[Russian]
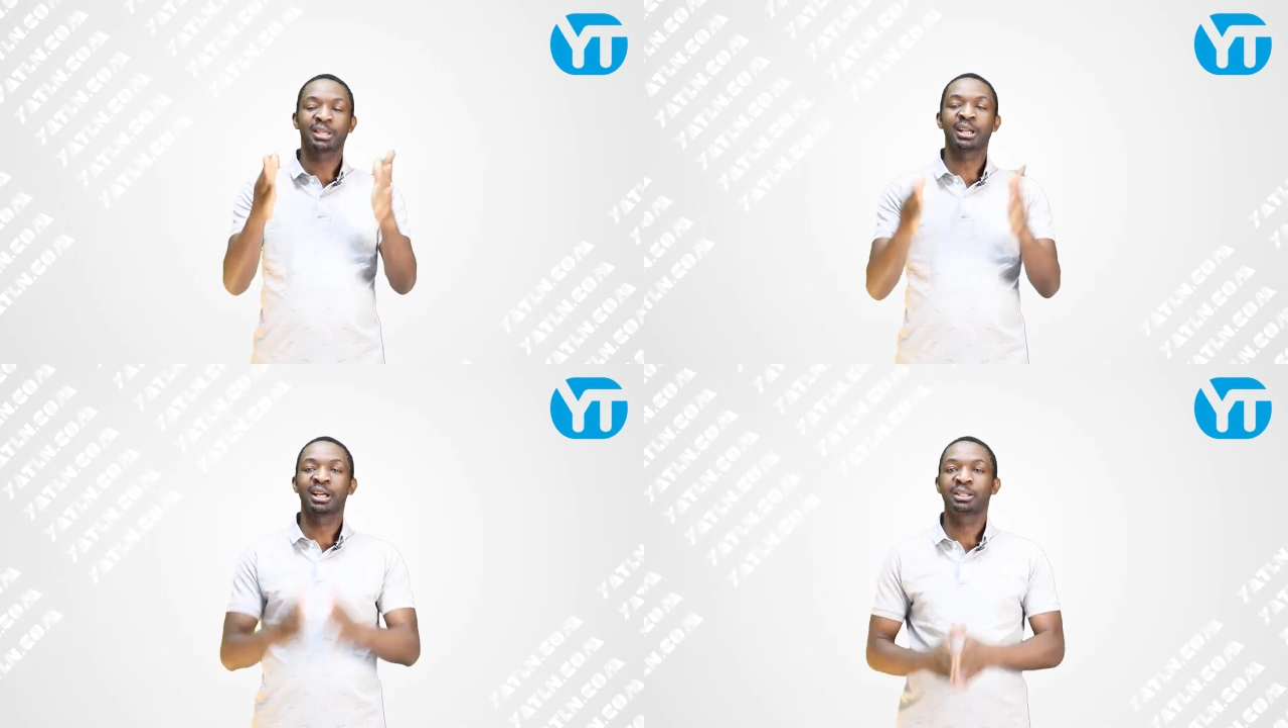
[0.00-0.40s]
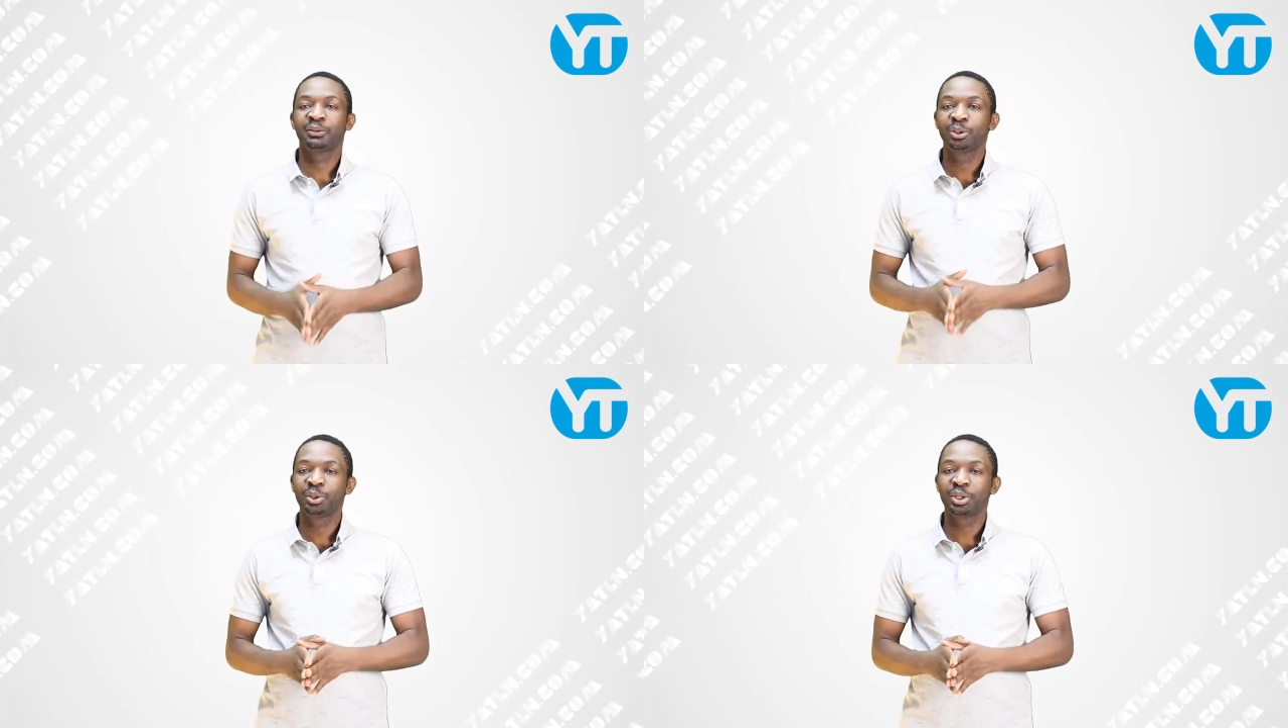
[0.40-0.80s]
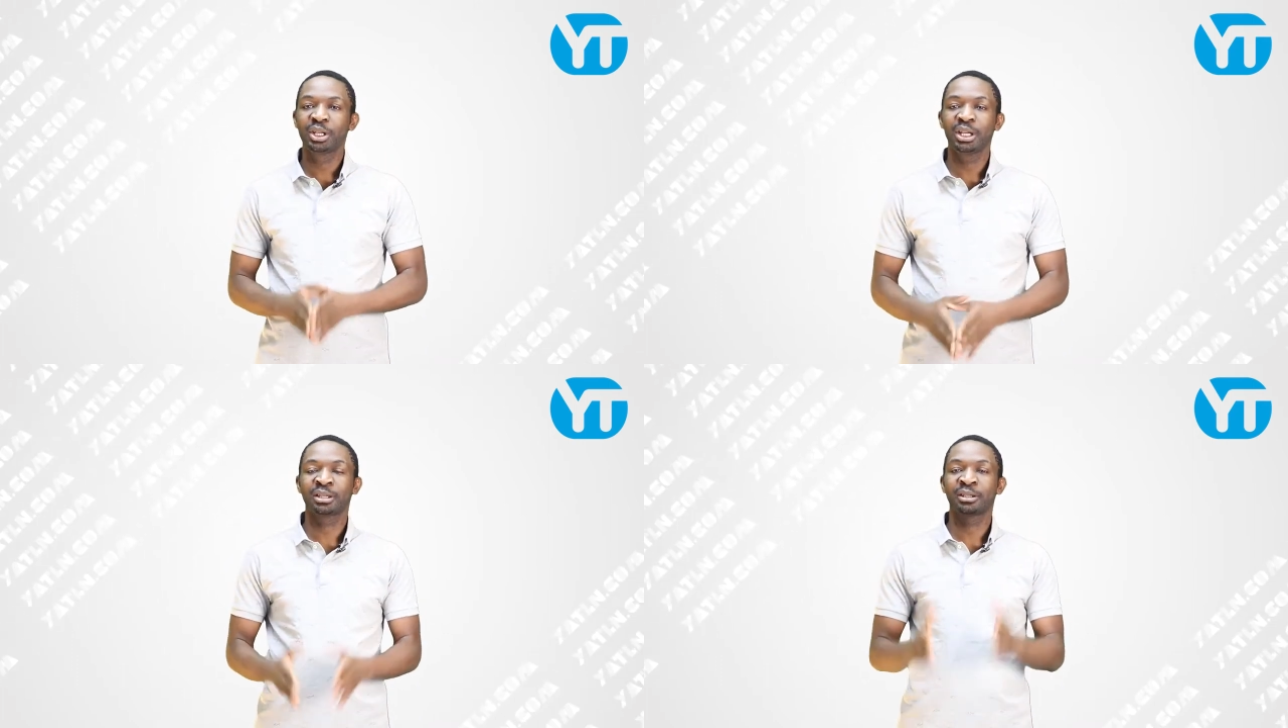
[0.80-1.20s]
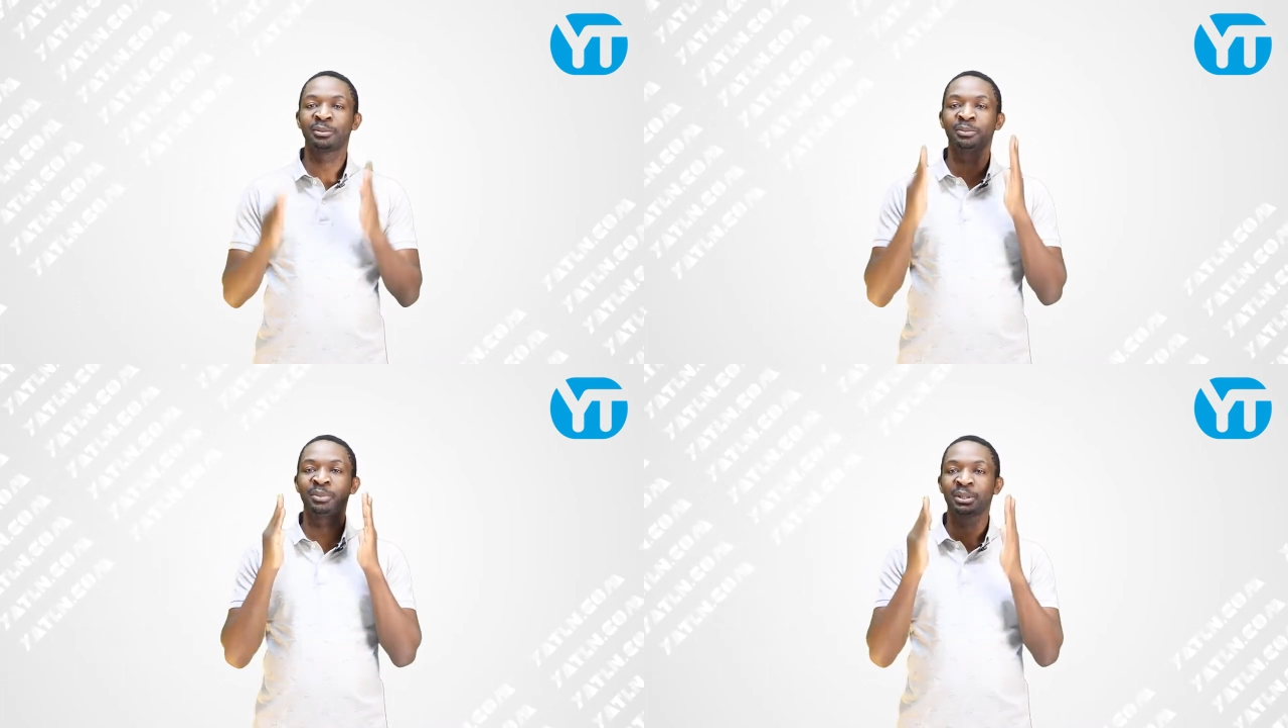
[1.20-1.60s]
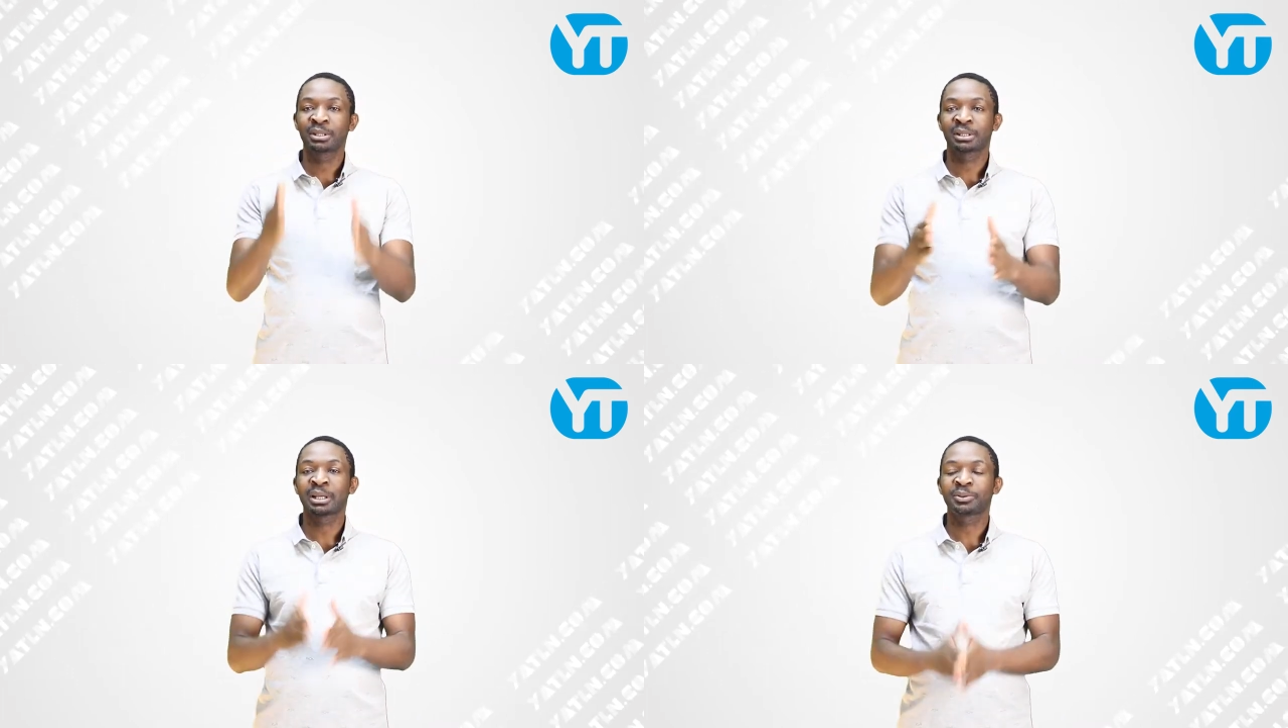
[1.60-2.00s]
талантливые люди, это
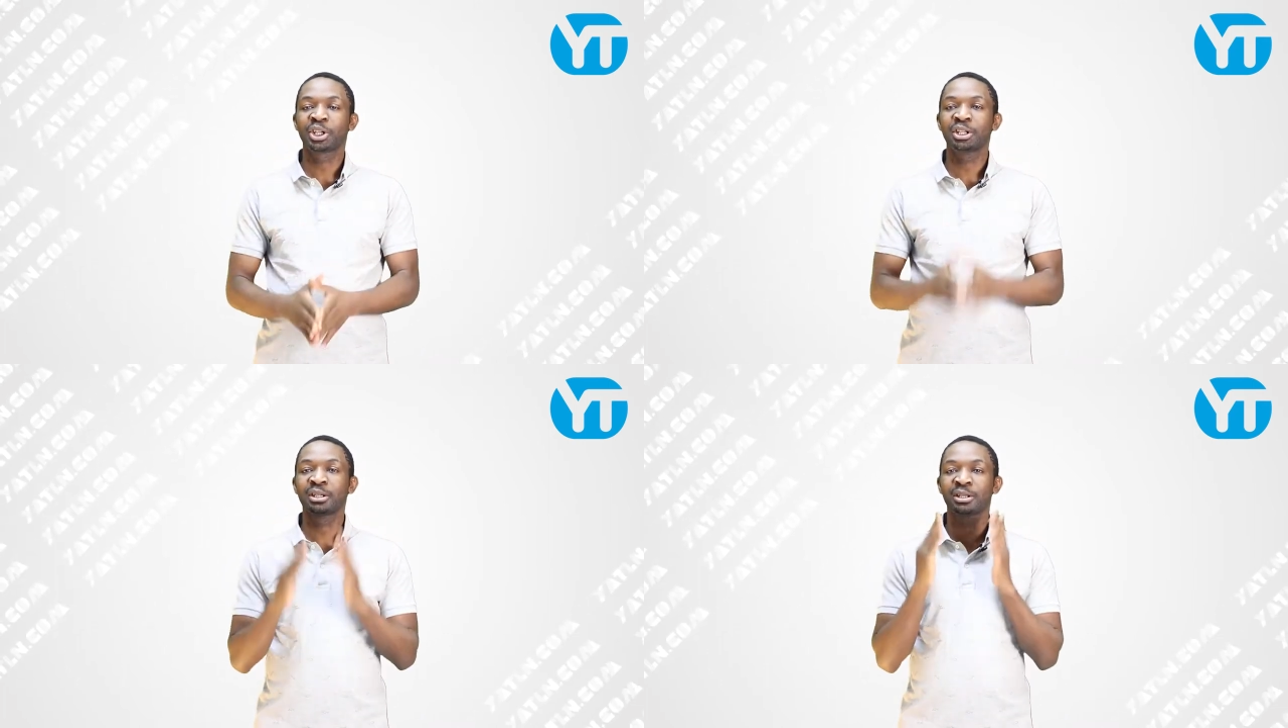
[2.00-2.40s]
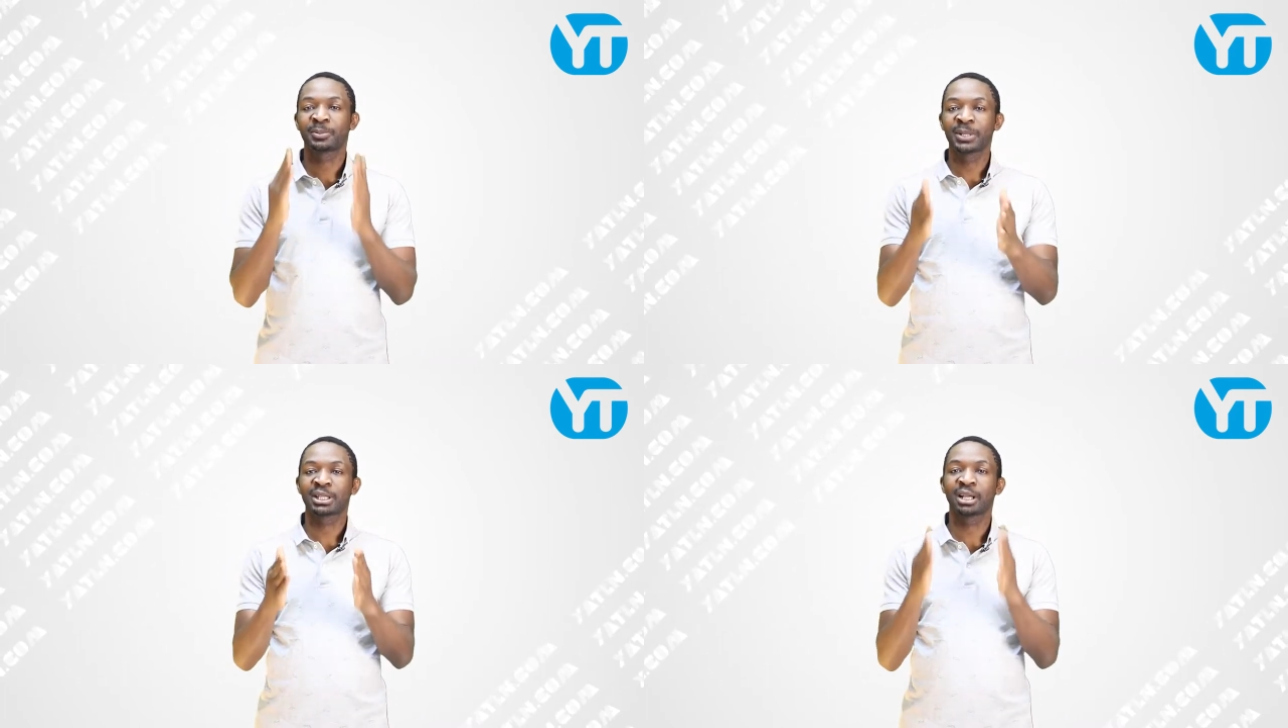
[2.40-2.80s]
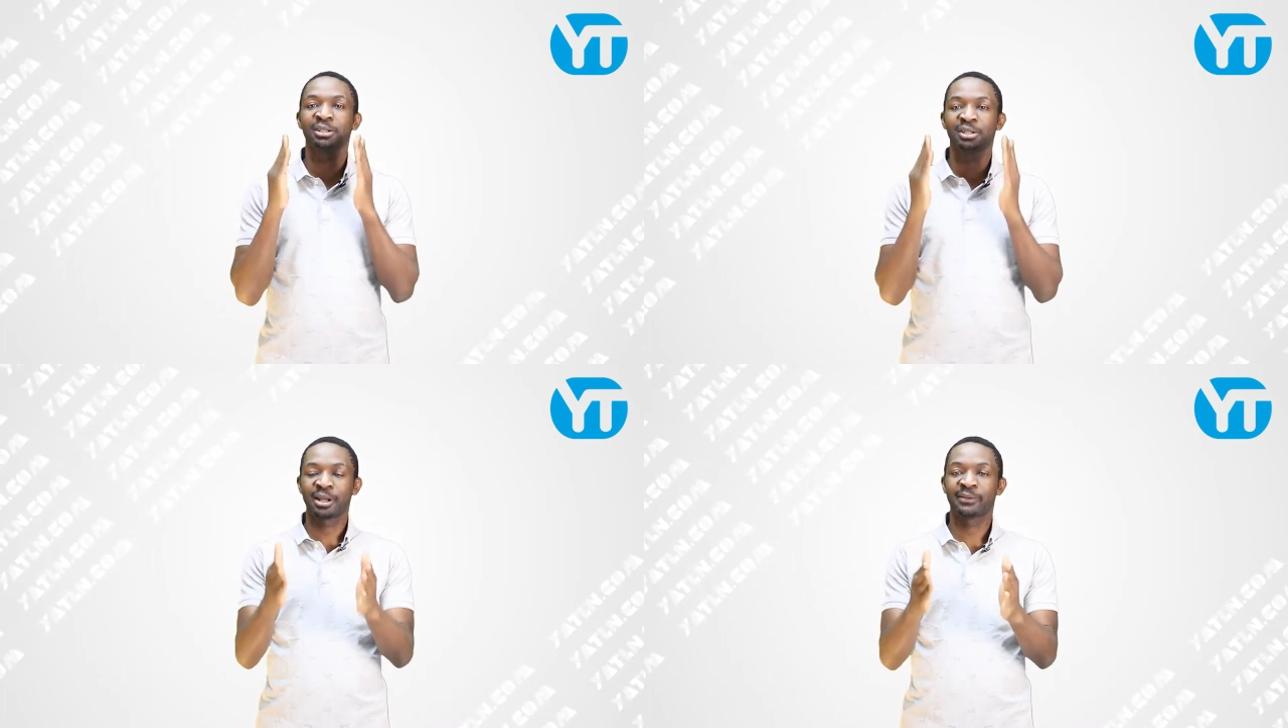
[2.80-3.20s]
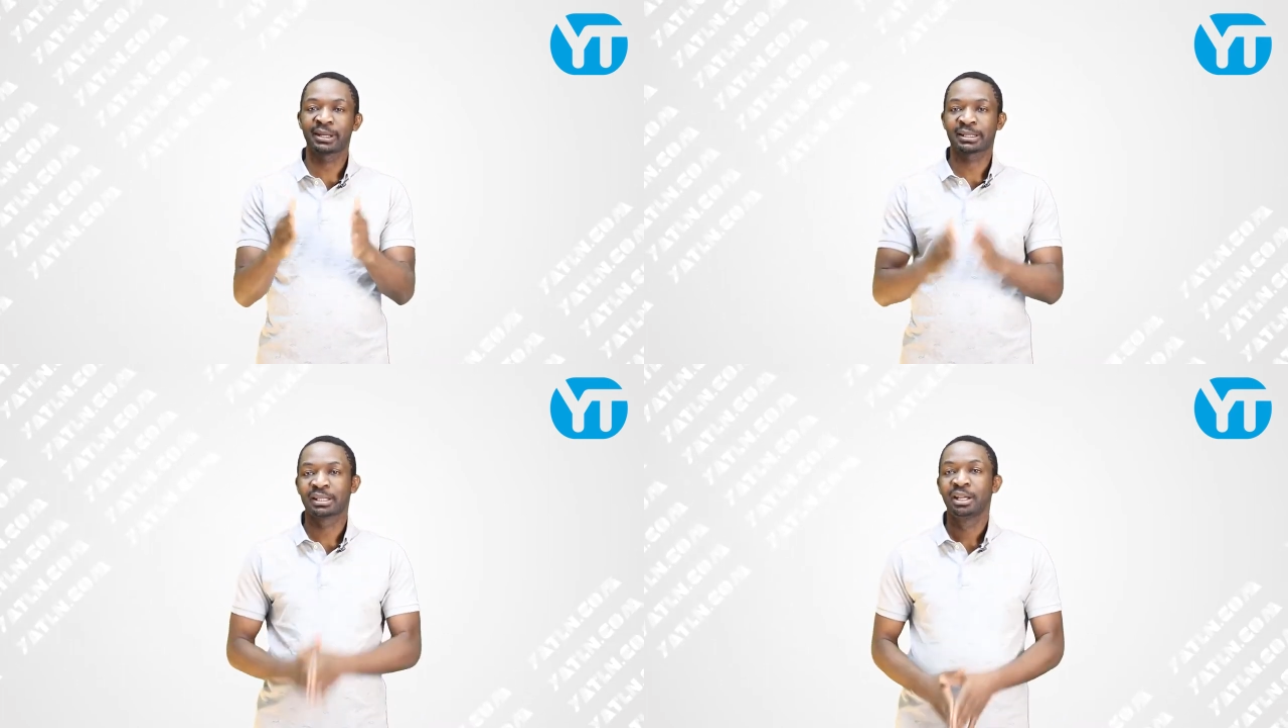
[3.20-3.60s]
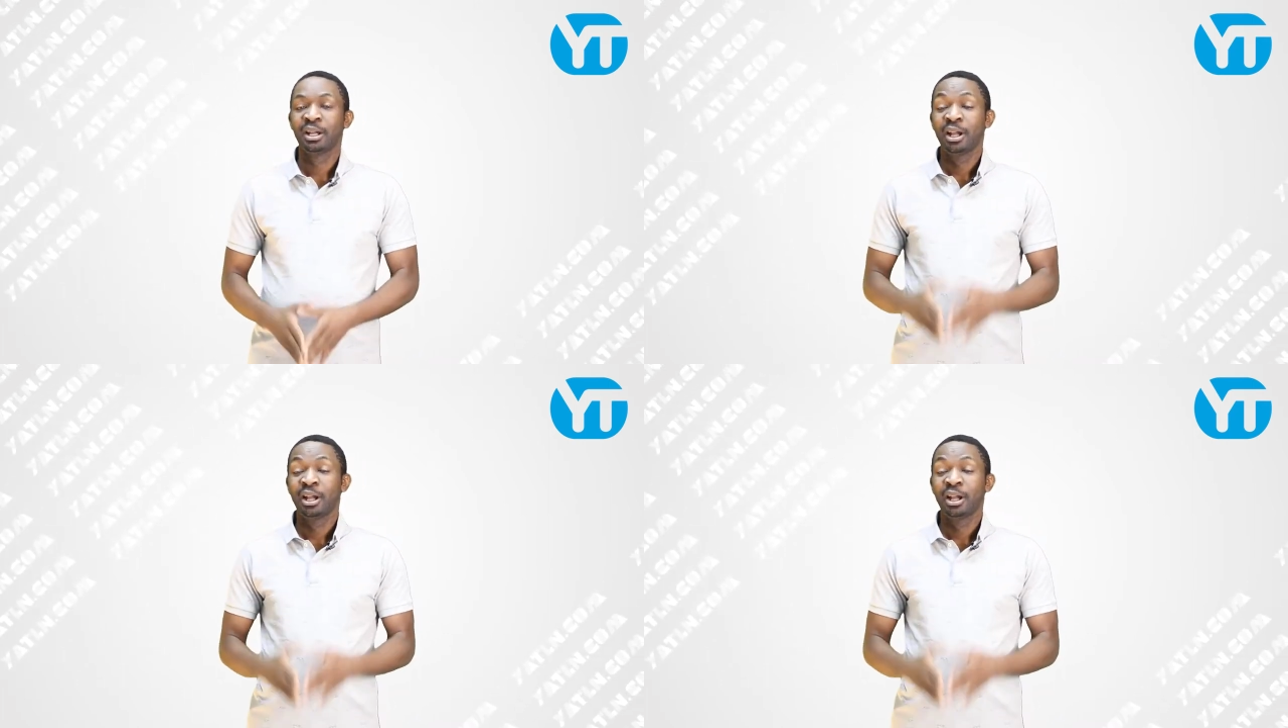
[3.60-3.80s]
сообщение специально для вас.